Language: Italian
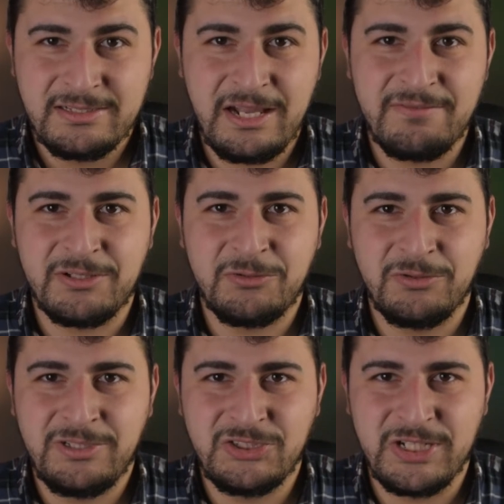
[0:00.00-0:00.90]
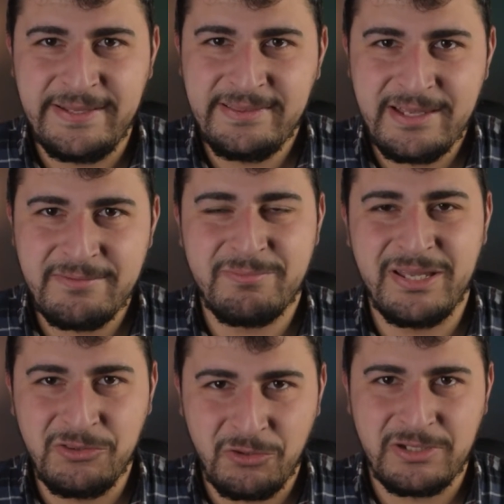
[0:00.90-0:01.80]
Salve a tutti gente,
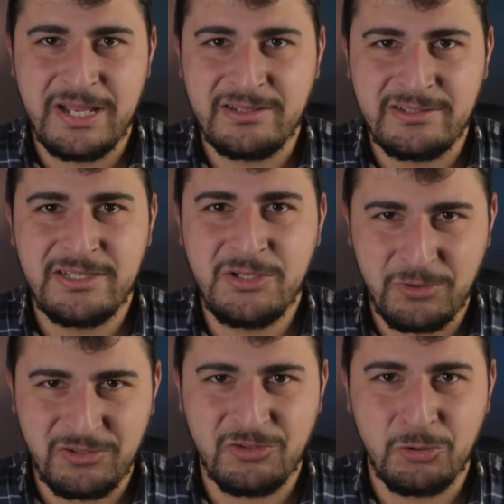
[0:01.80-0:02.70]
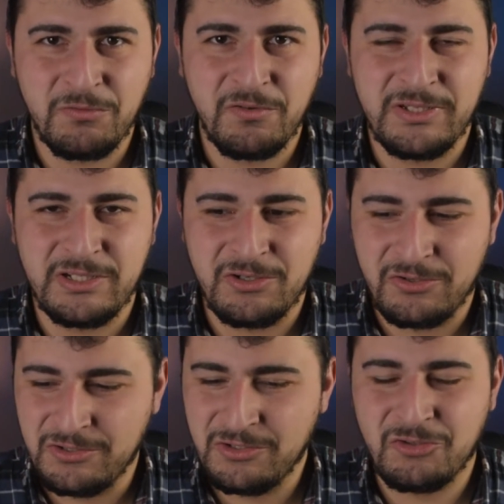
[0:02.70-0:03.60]
bentornati in questo nuovo
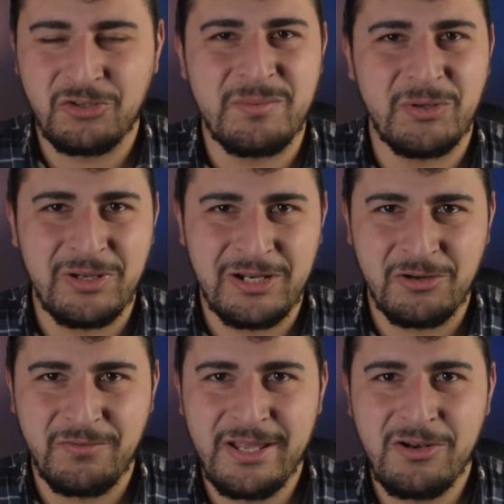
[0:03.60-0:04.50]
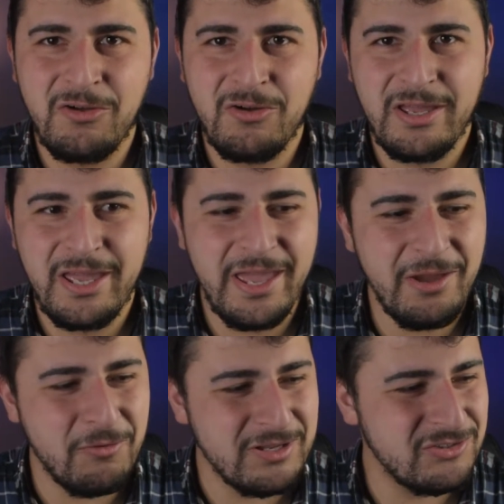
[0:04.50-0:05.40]
video. Io sono Emanuele Covello e
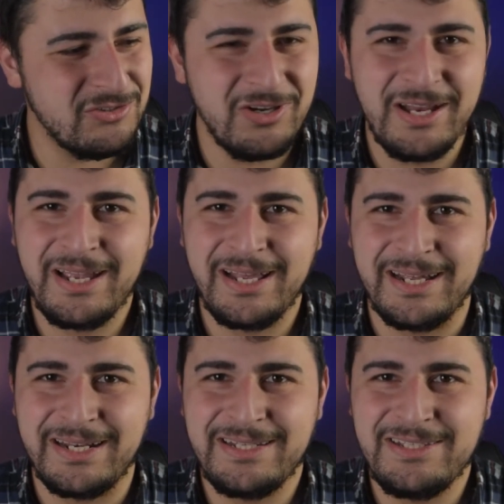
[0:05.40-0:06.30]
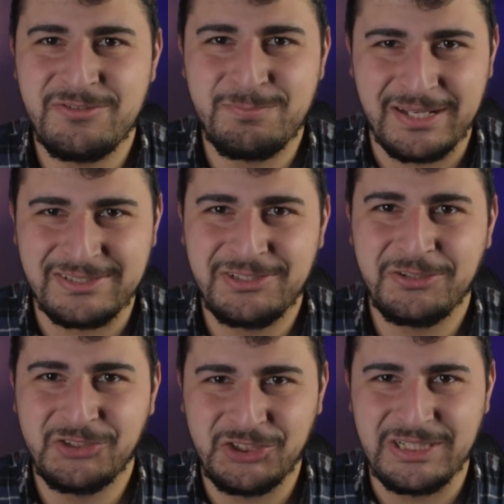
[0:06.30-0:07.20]
questo è il canale di
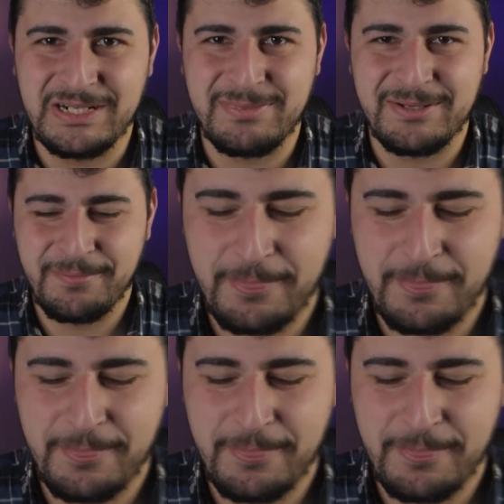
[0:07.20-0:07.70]
Spazio Cinema.